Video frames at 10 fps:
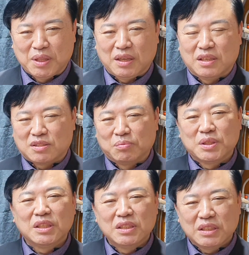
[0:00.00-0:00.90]
그래서 좀
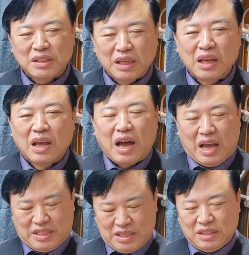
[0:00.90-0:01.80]
천천히
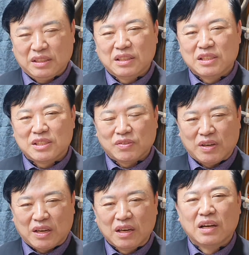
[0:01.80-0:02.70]
하시는 그런
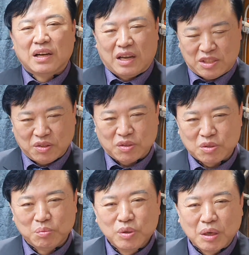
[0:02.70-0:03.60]
습관을 하시고
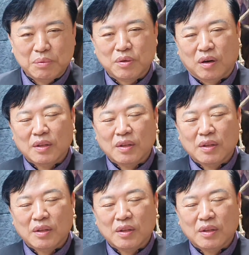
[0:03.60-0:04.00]
좀 물어보고